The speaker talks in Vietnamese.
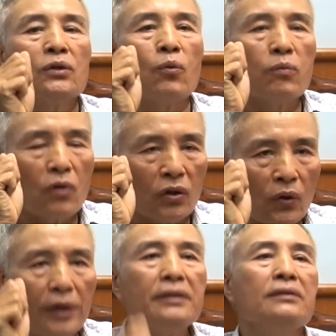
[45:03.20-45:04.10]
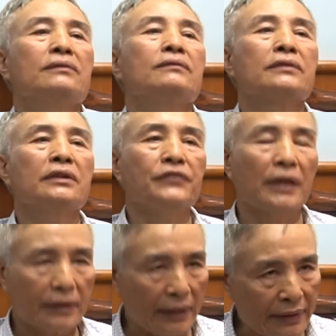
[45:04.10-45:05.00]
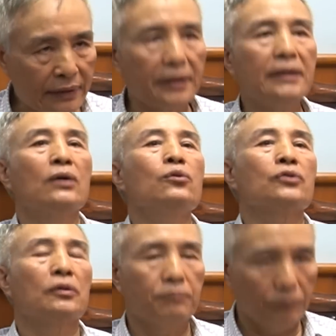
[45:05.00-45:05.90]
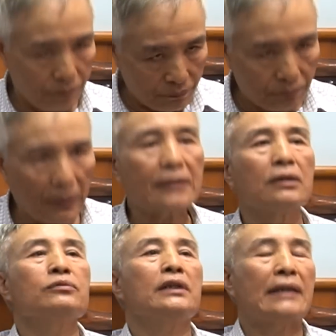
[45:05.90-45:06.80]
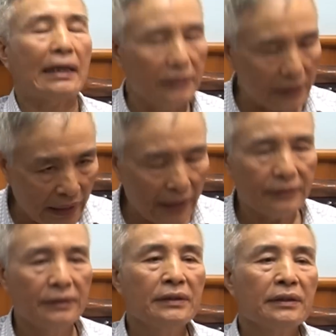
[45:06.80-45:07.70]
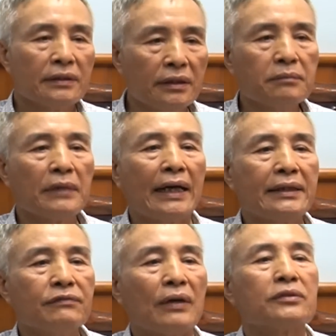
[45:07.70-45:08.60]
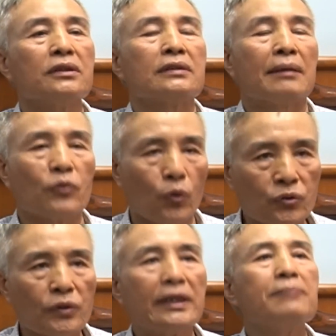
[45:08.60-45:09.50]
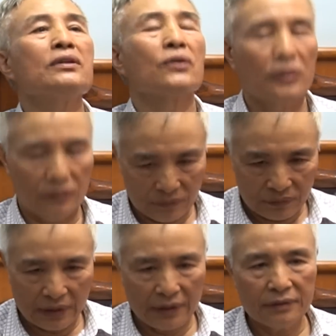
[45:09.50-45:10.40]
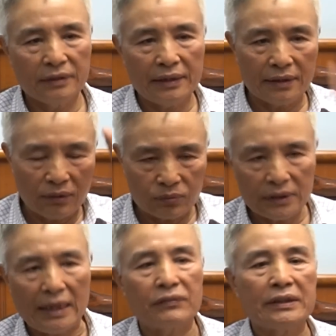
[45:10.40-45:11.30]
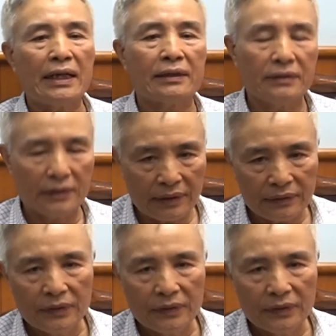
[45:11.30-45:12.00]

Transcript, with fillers: cũng có nói cái việc các anh chiến đấu rồi bắt sống xe tăng như thế, nhưng mà anh ấy vào rừng nằm củi rồi chết mất rồi. Đấy, đấy là đồng chí Đào Văn Chắc như thế.